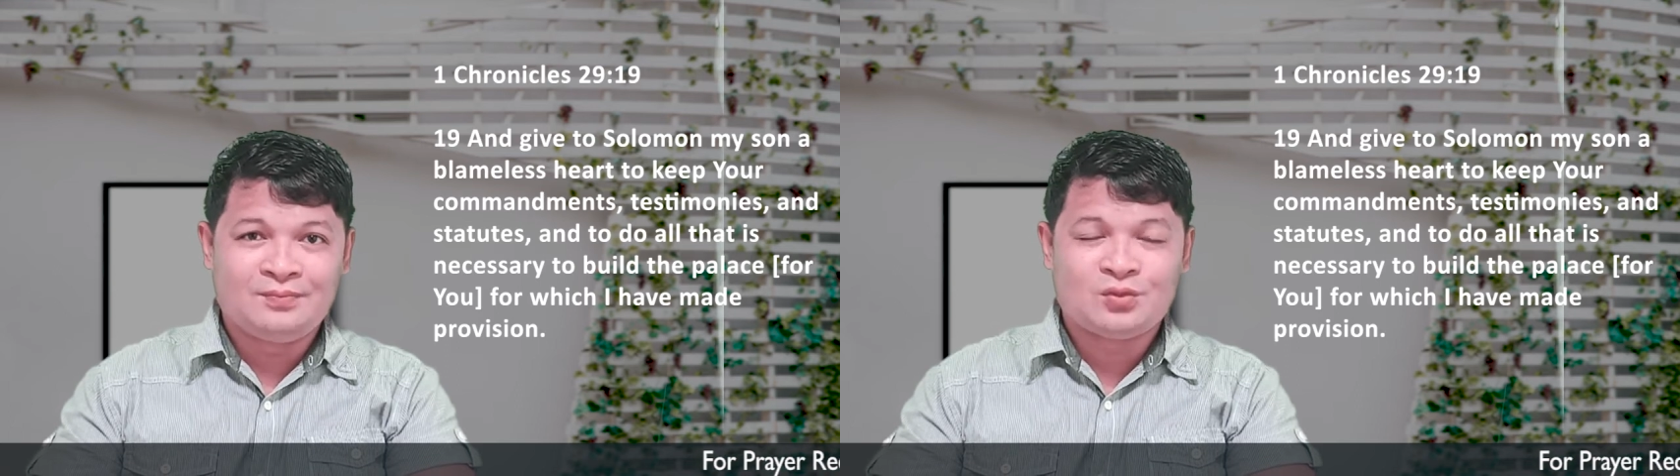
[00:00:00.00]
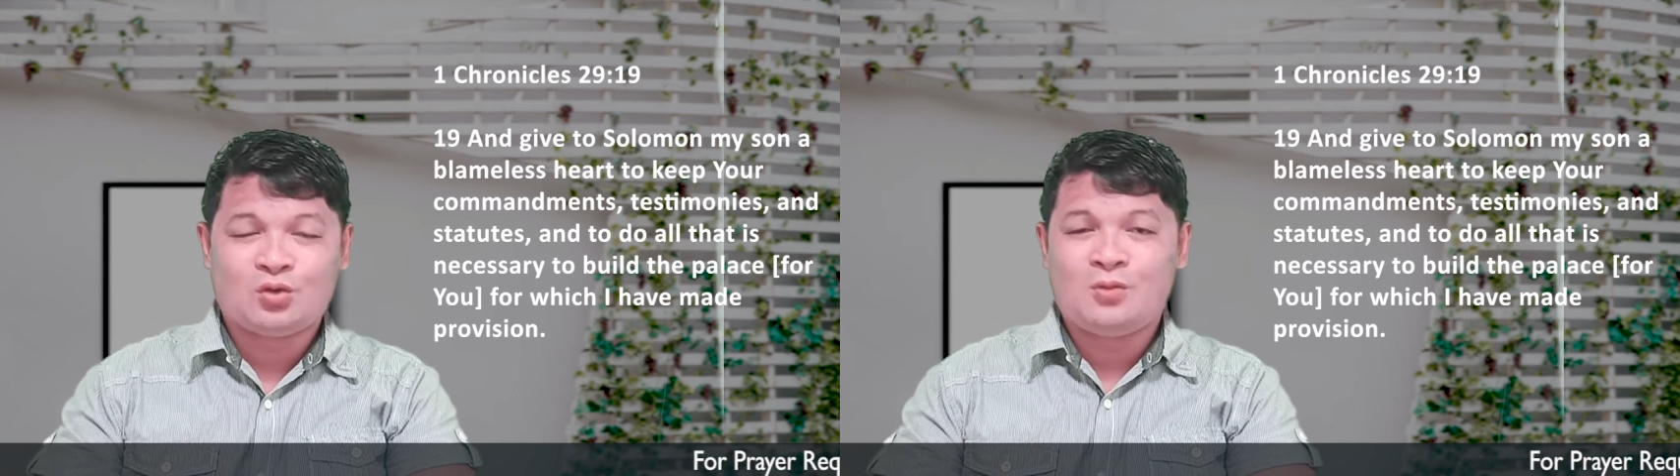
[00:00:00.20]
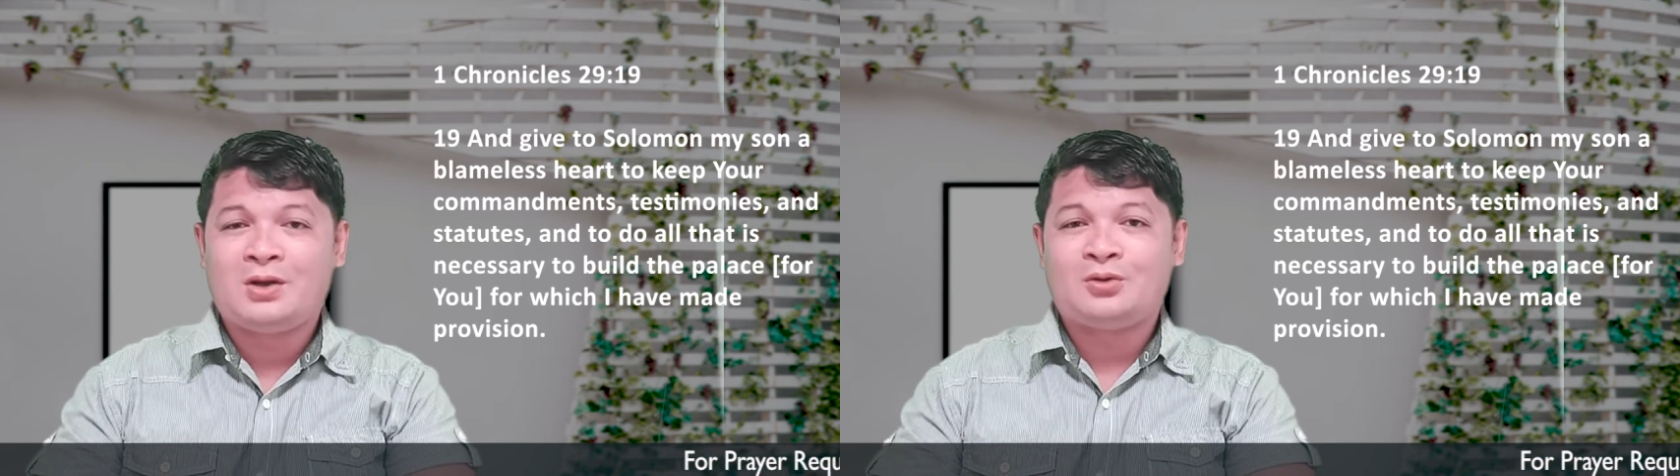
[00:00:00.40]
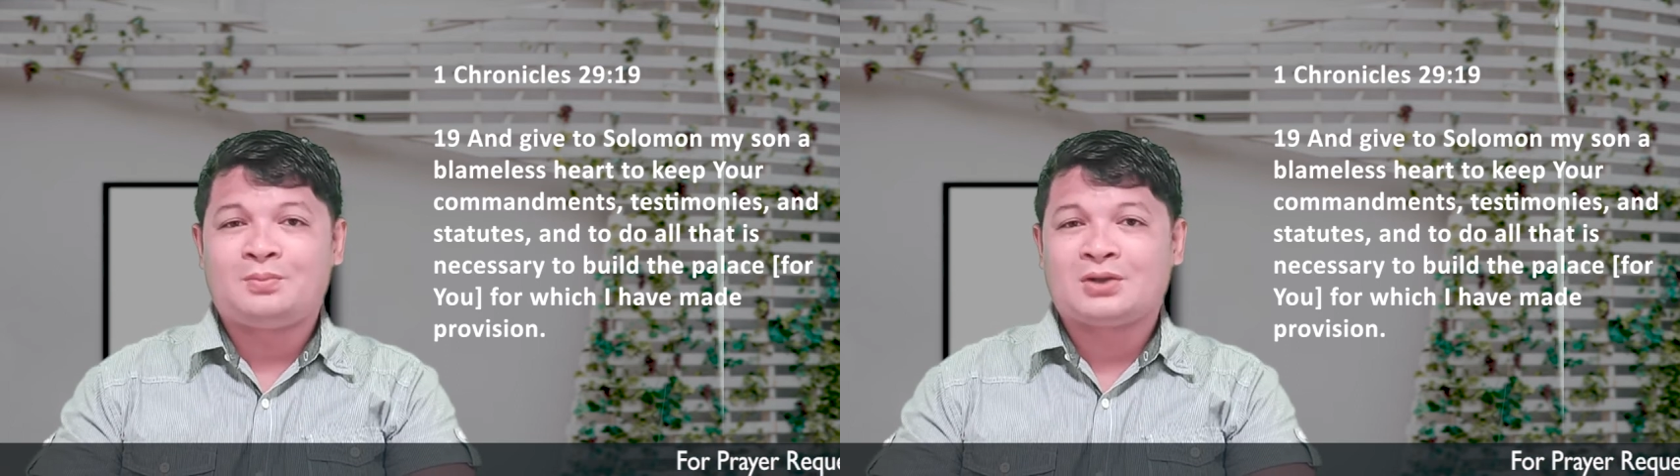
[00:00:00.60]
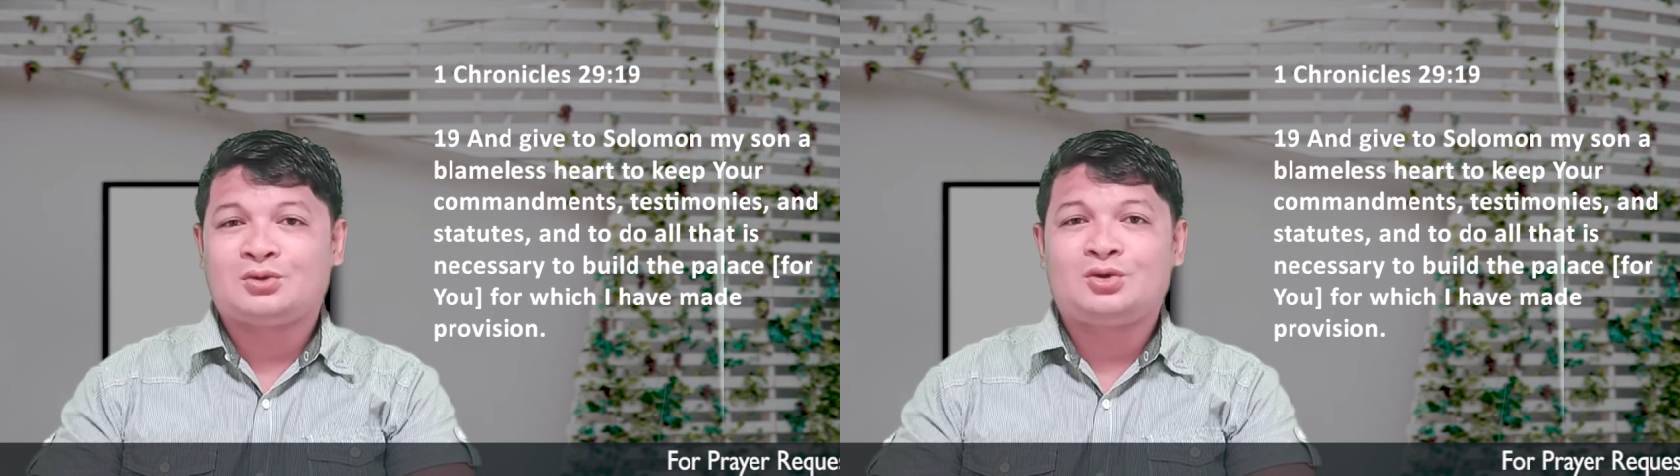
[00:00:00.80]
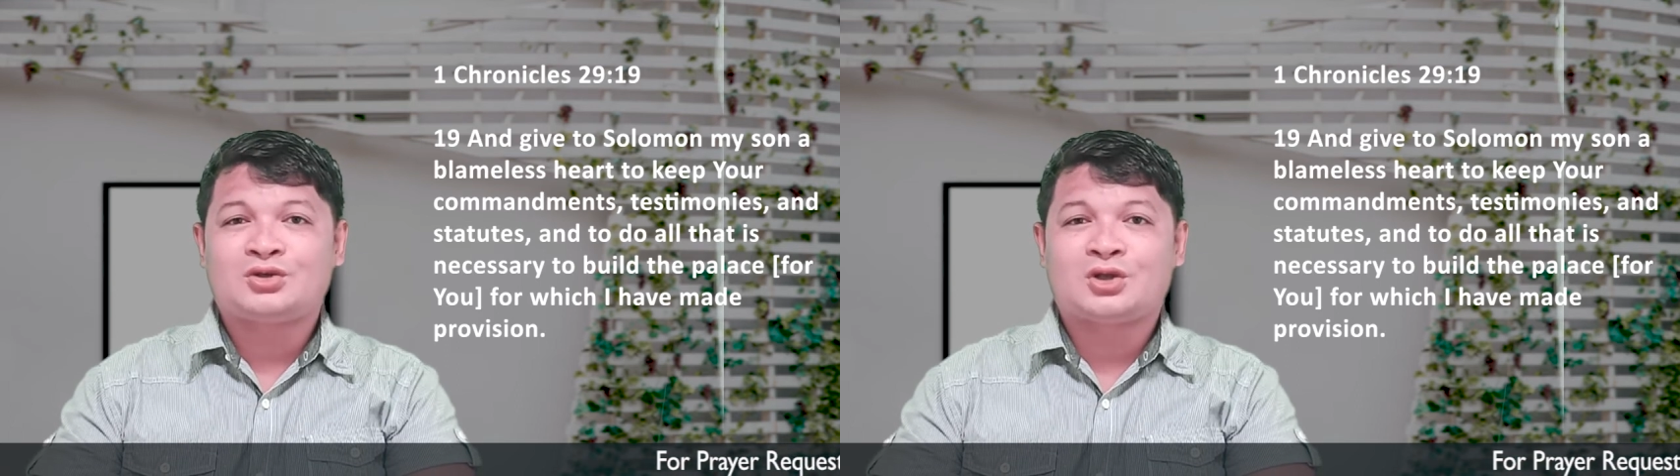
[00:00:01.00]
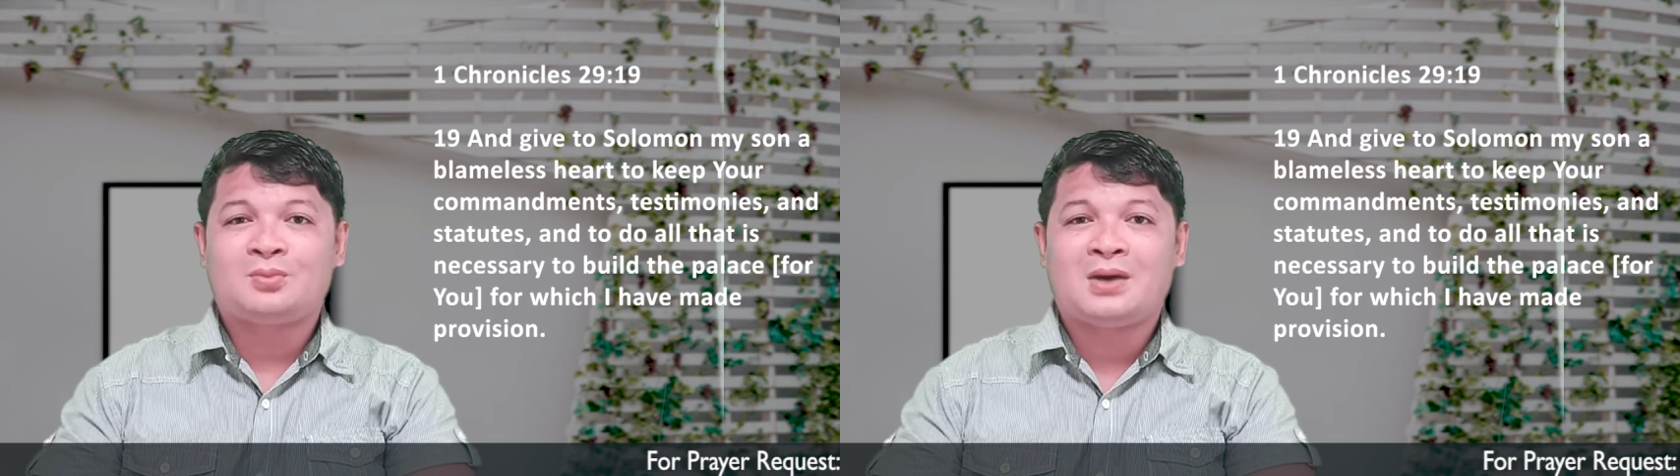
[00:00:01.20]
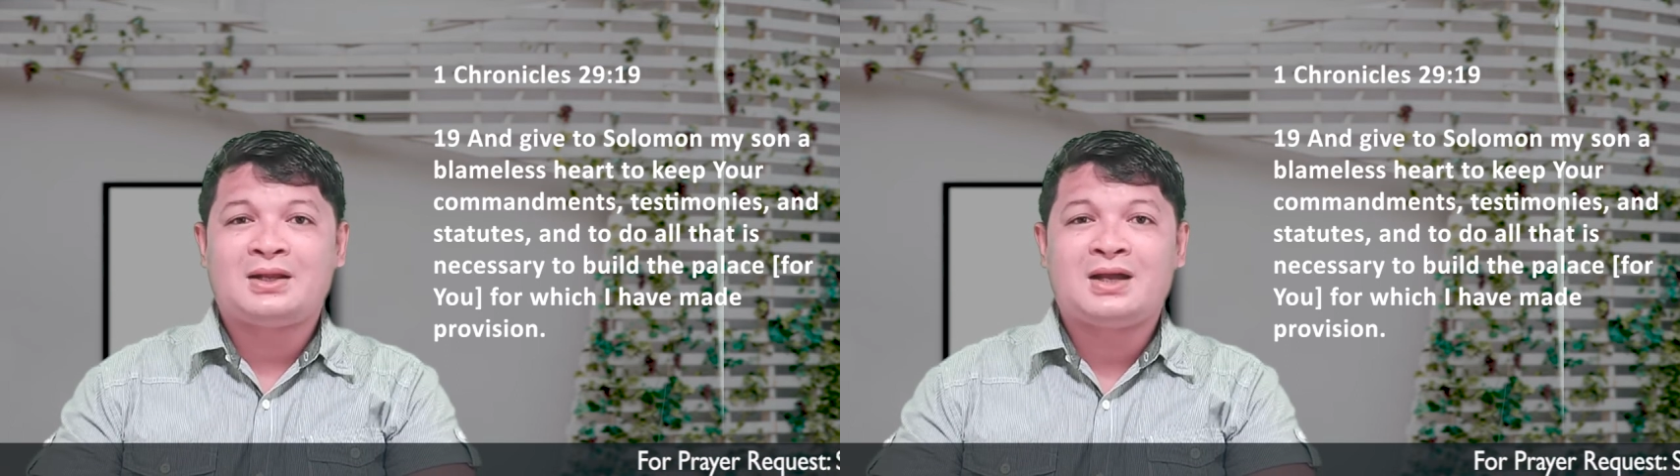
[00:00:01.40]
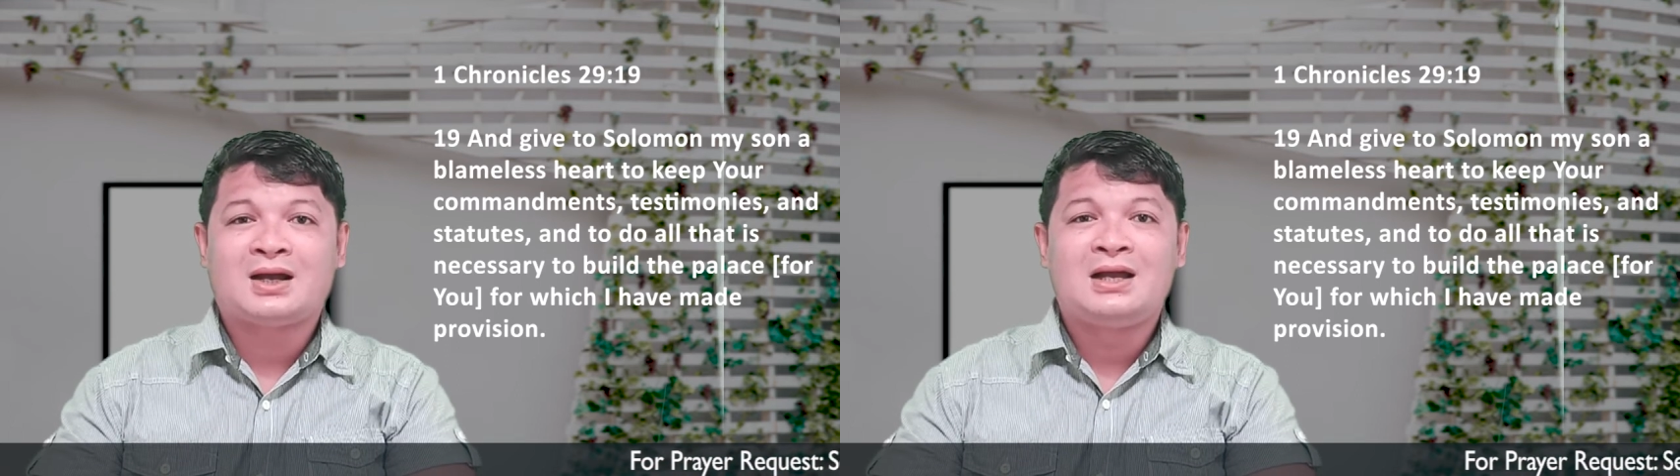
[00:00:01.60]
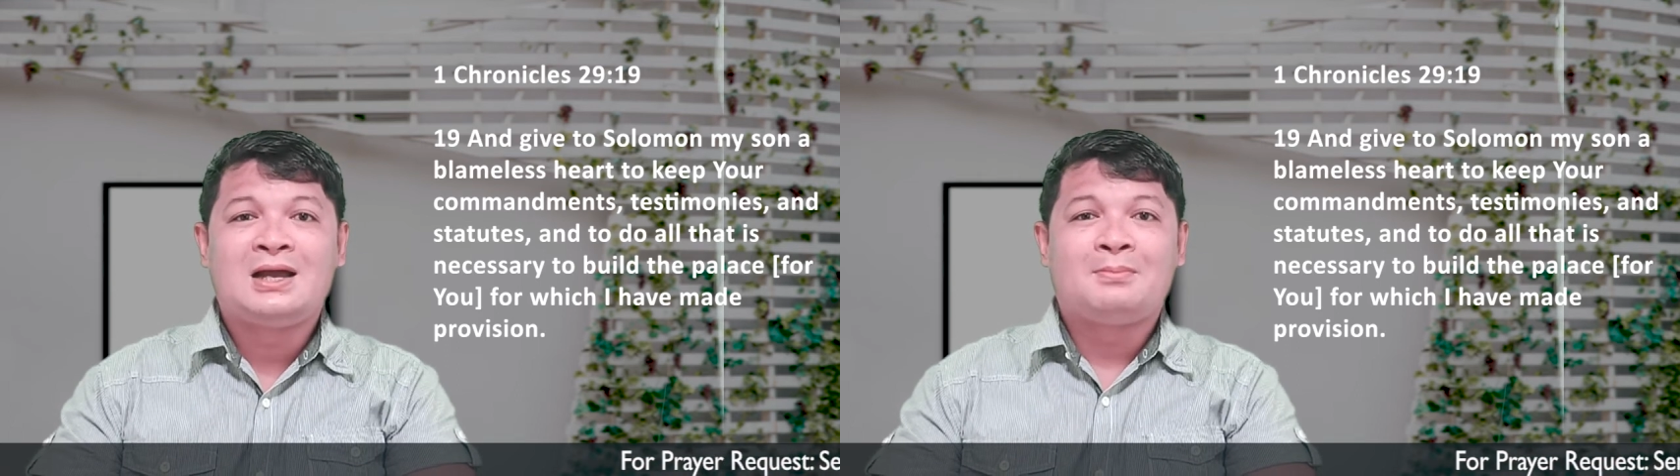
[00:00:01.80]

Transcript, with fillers: ug human ang pagtudlo sa atong mga anak